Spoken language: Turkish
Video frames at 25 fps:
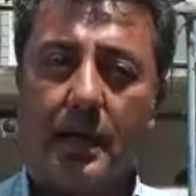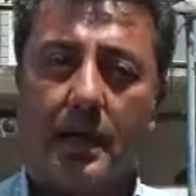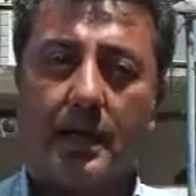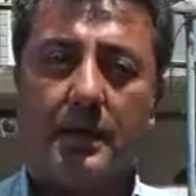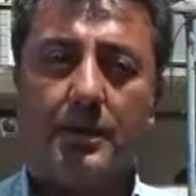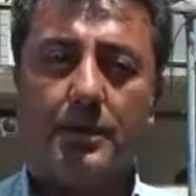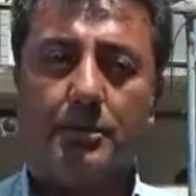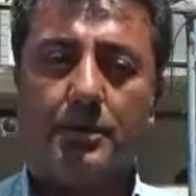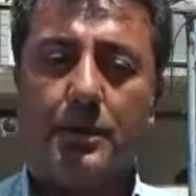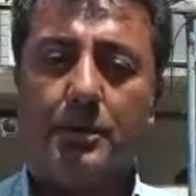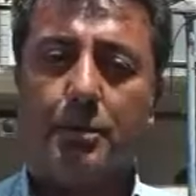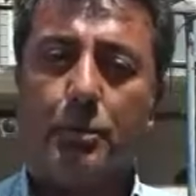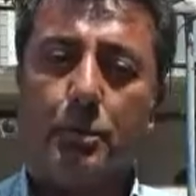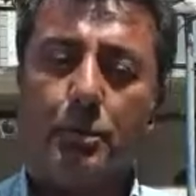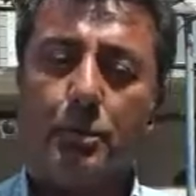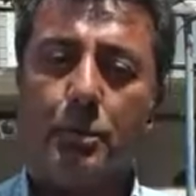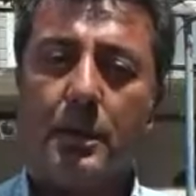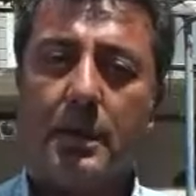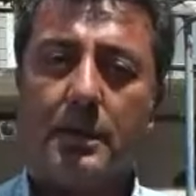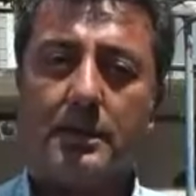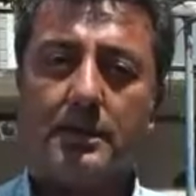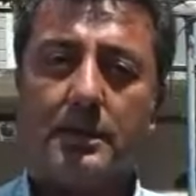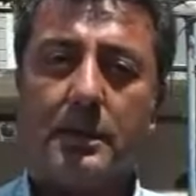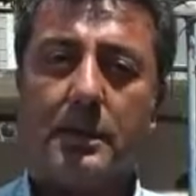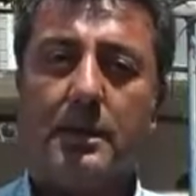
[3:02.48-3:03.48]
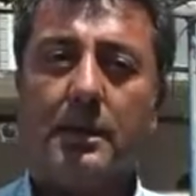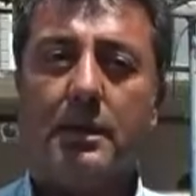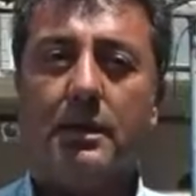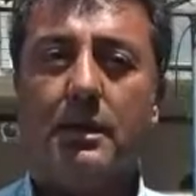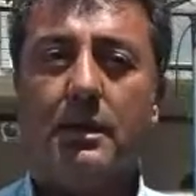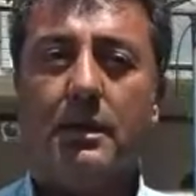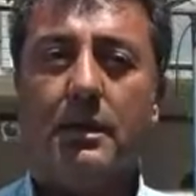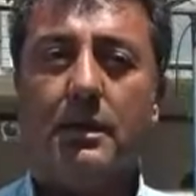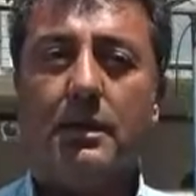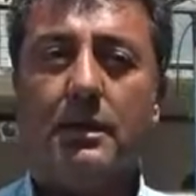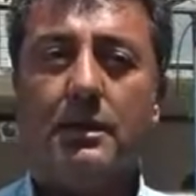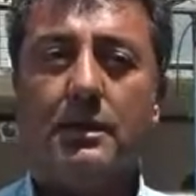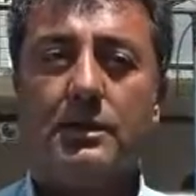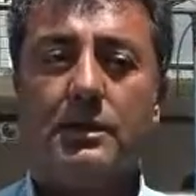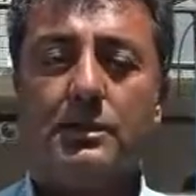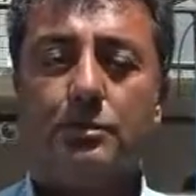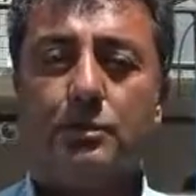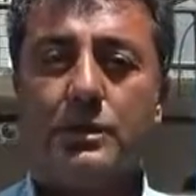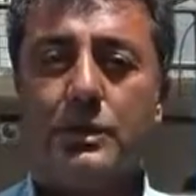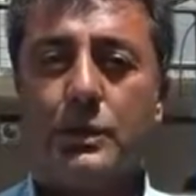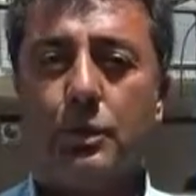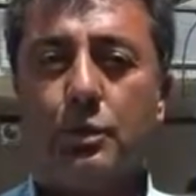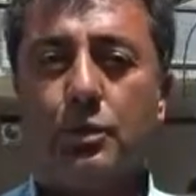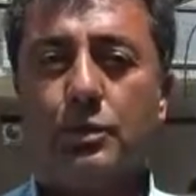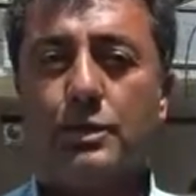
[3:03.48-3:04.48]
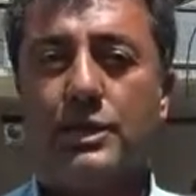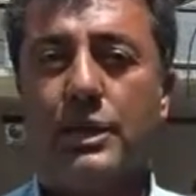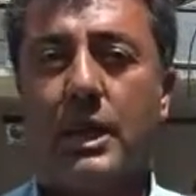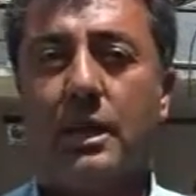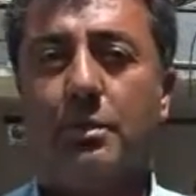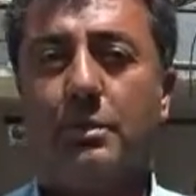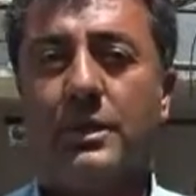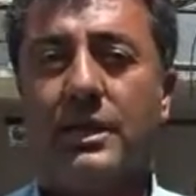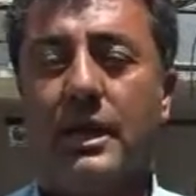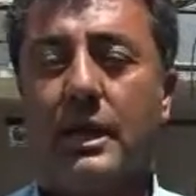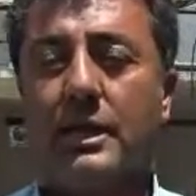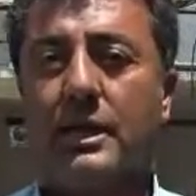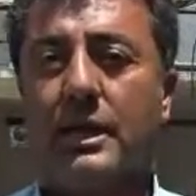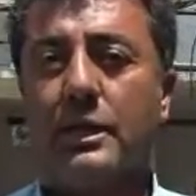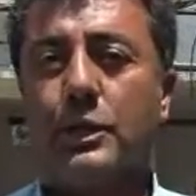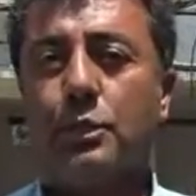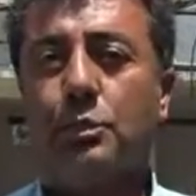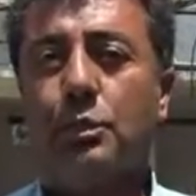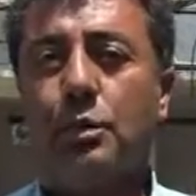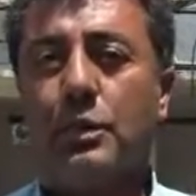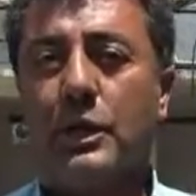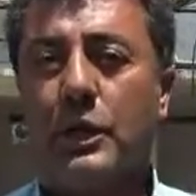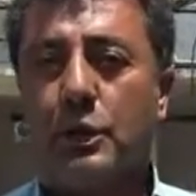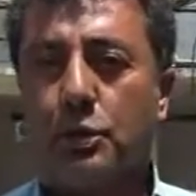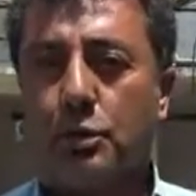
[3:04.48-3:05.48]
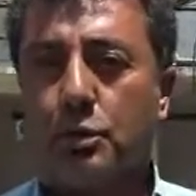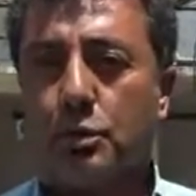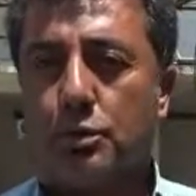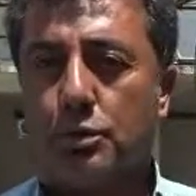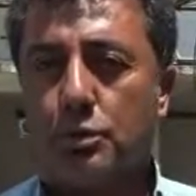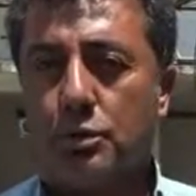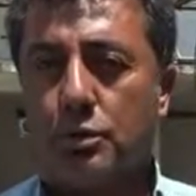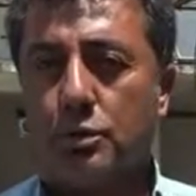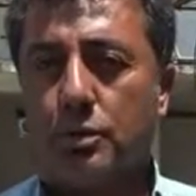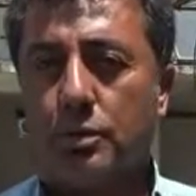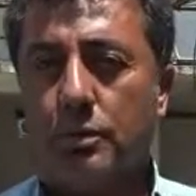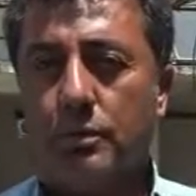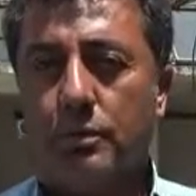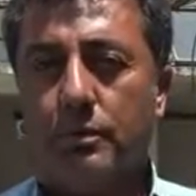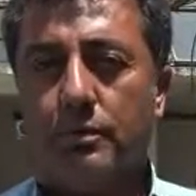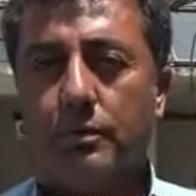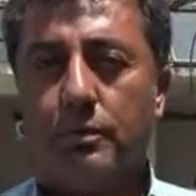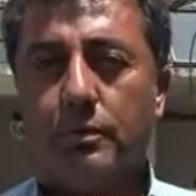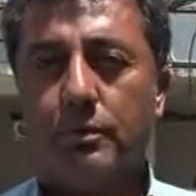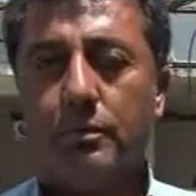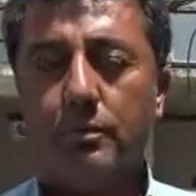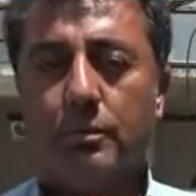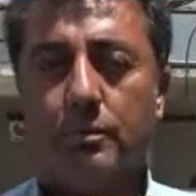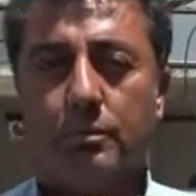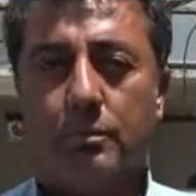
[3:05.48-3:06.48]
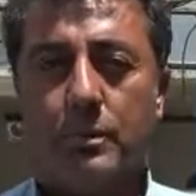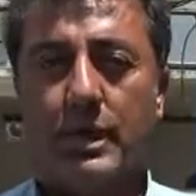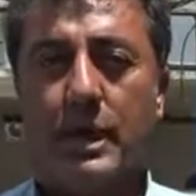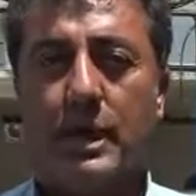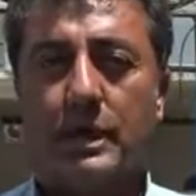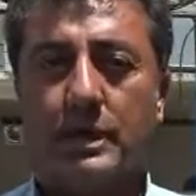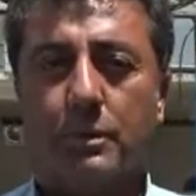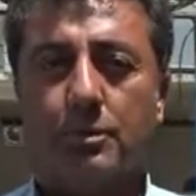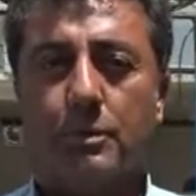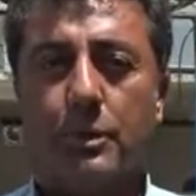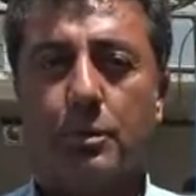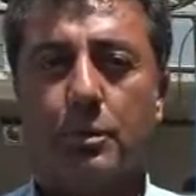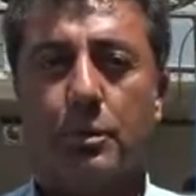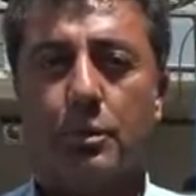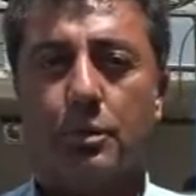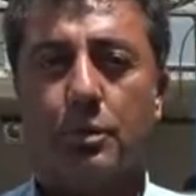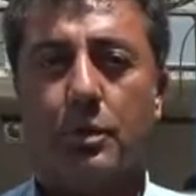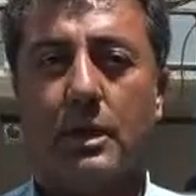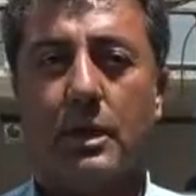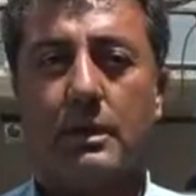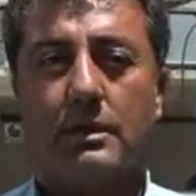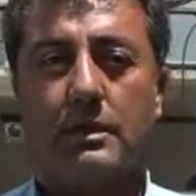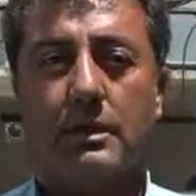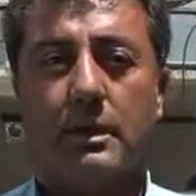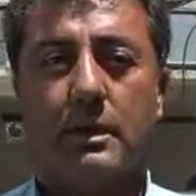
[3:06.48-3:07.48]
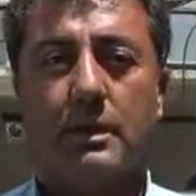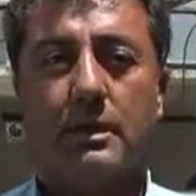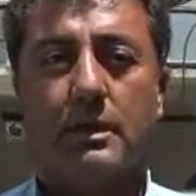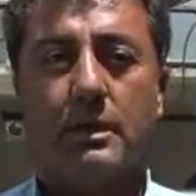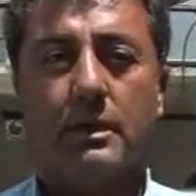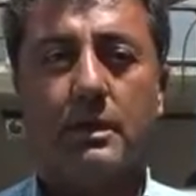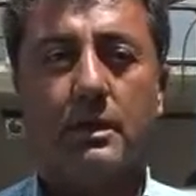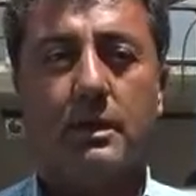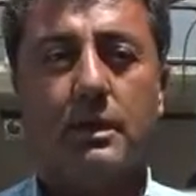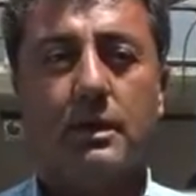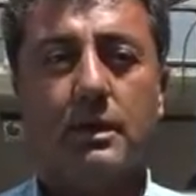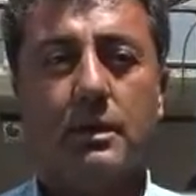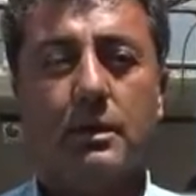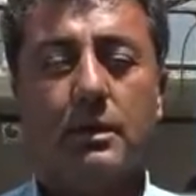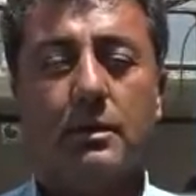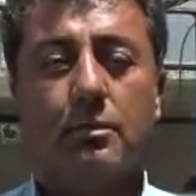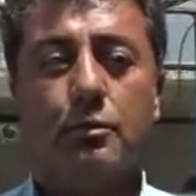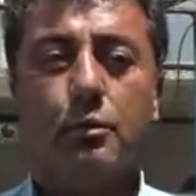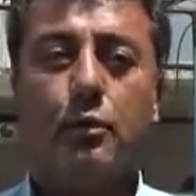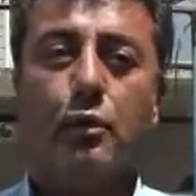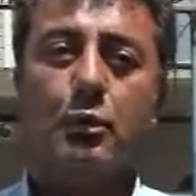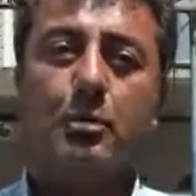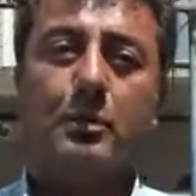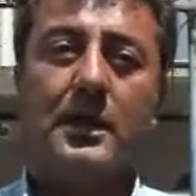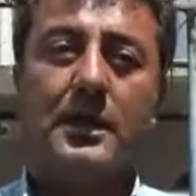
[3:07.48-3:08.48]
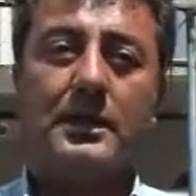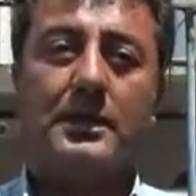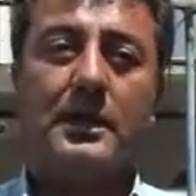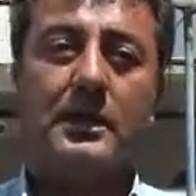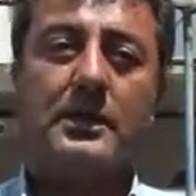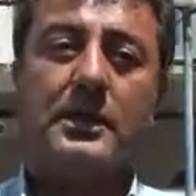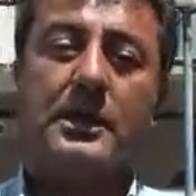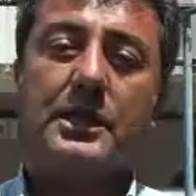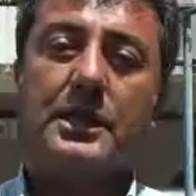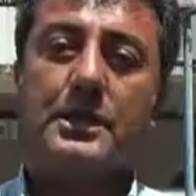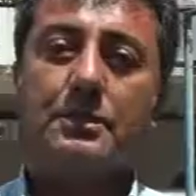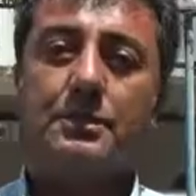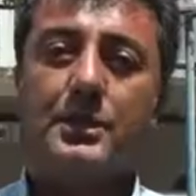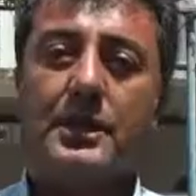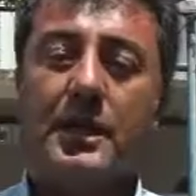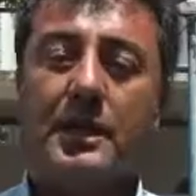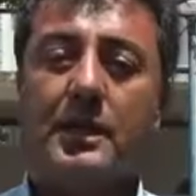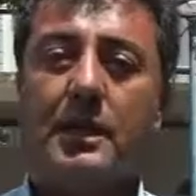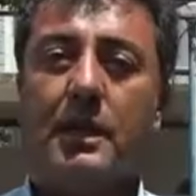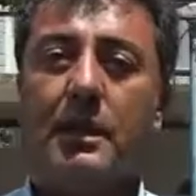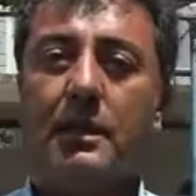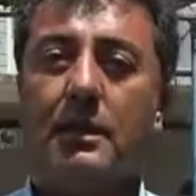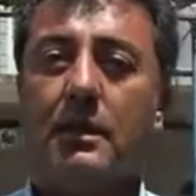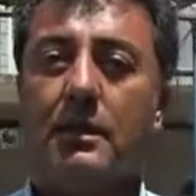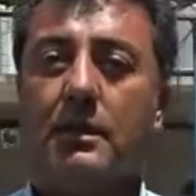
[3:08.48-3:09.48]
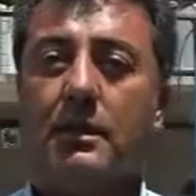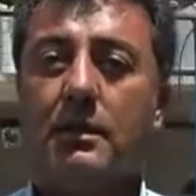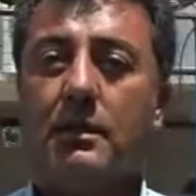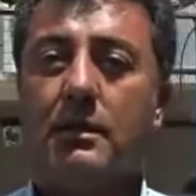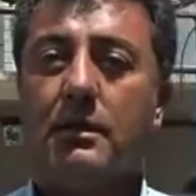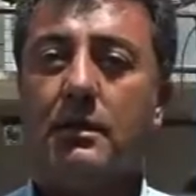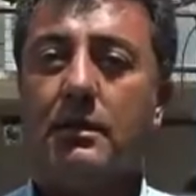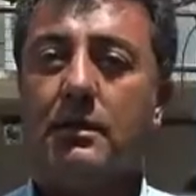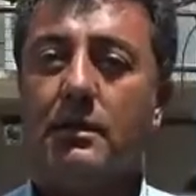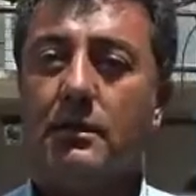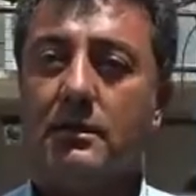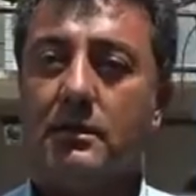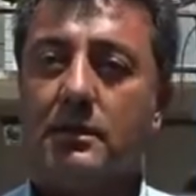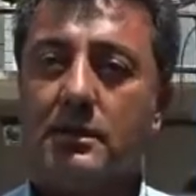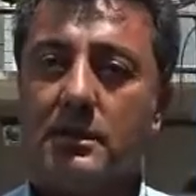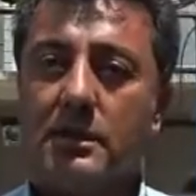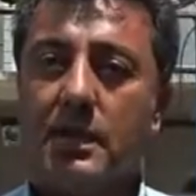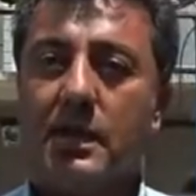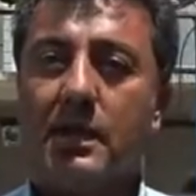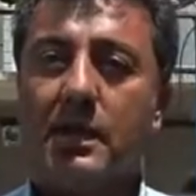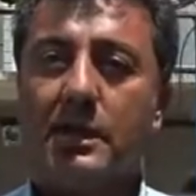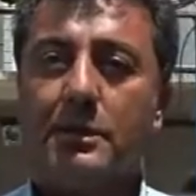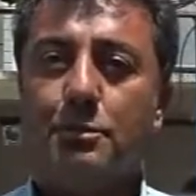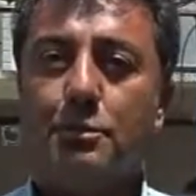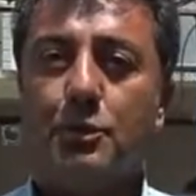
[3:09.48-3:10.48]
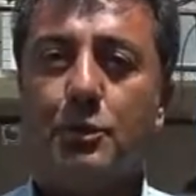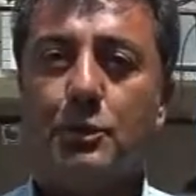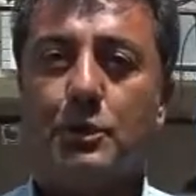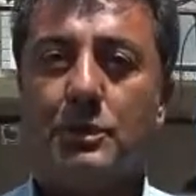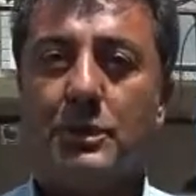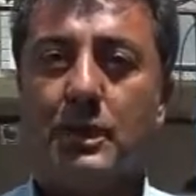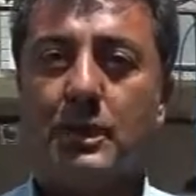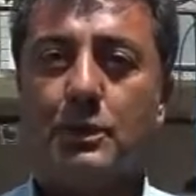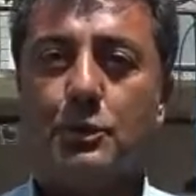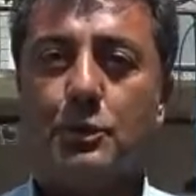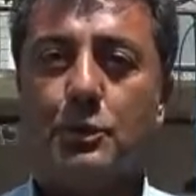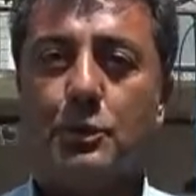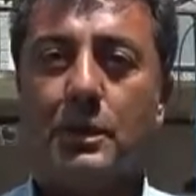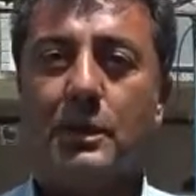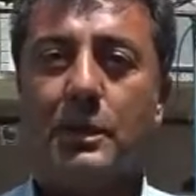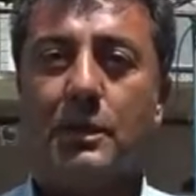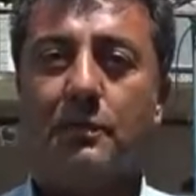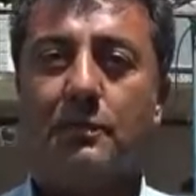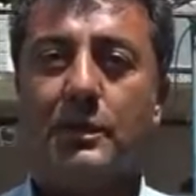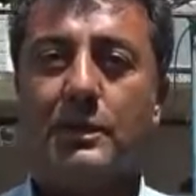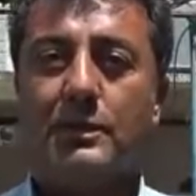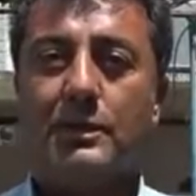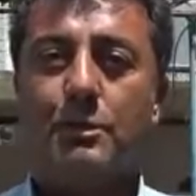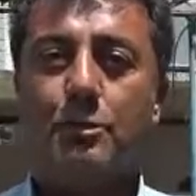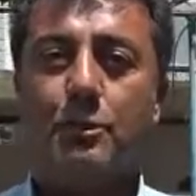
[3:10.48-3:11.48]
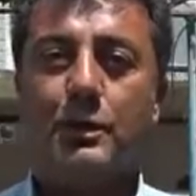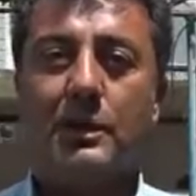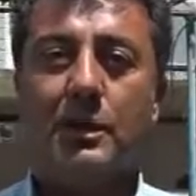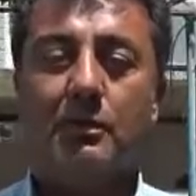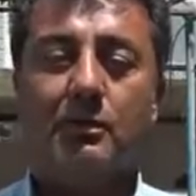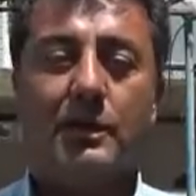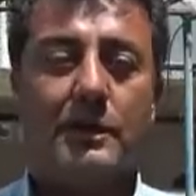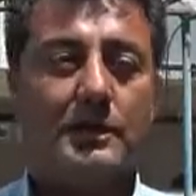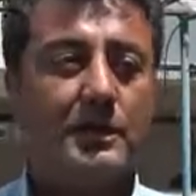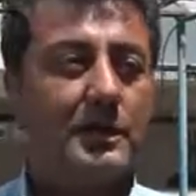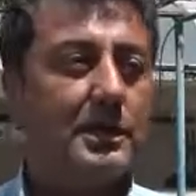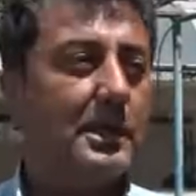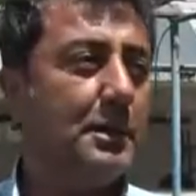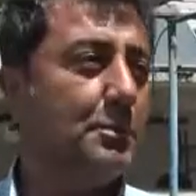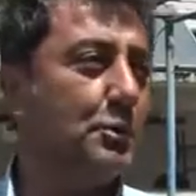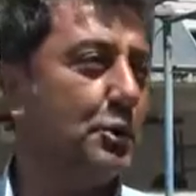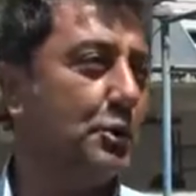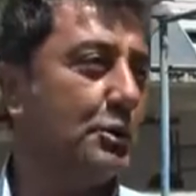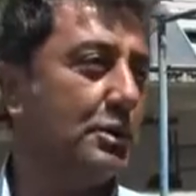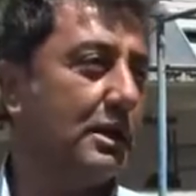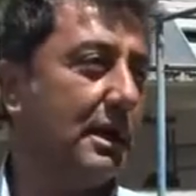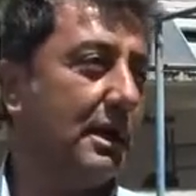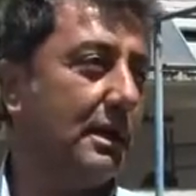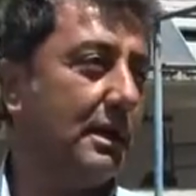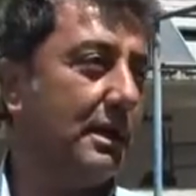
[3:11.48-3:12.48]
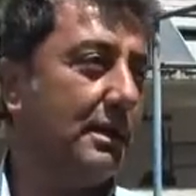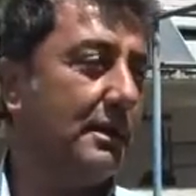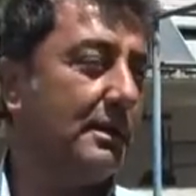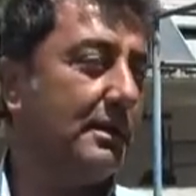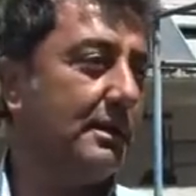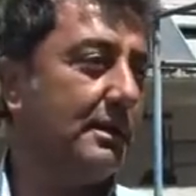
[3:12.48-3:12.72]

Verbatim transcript: yardımda bulunurlarsa biz de onu cami derneğinde kullanıyoruz. Yardımda bulunurlarsa. Bulunmazlarsa kimseye de e, ısrar etmiyoruz yani şu kadar vereceğim bu kadar vereceğim demiyoruz yani.